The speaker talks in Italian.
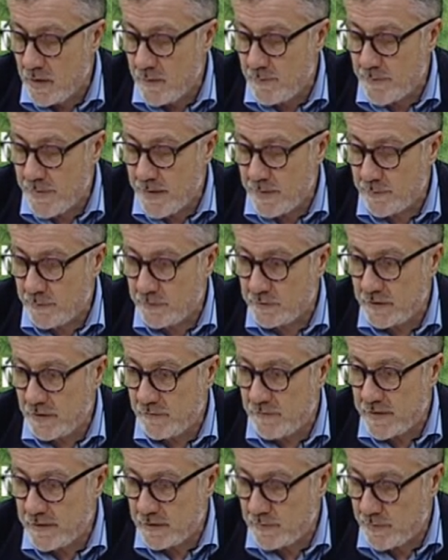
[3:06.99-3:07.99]
per portare
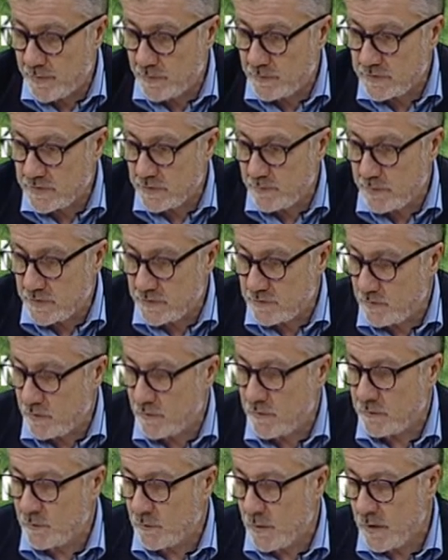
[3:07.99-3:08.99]
avanti per questi prossimi
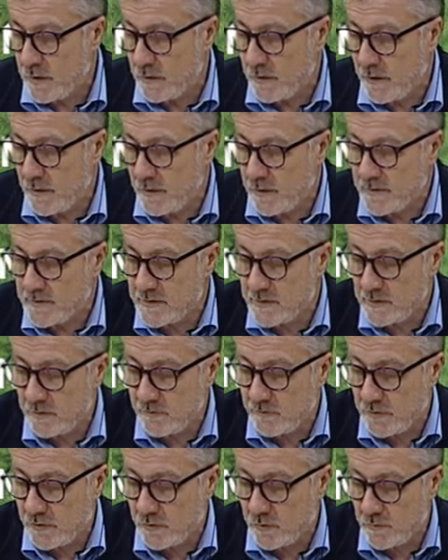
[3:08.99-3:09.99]
quattro anni le
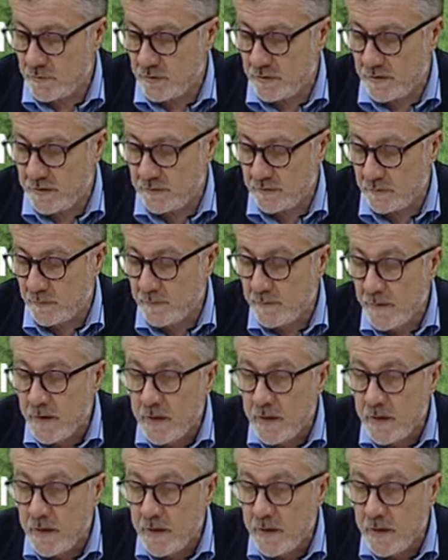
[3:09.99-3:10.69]
iniziative del Comitato.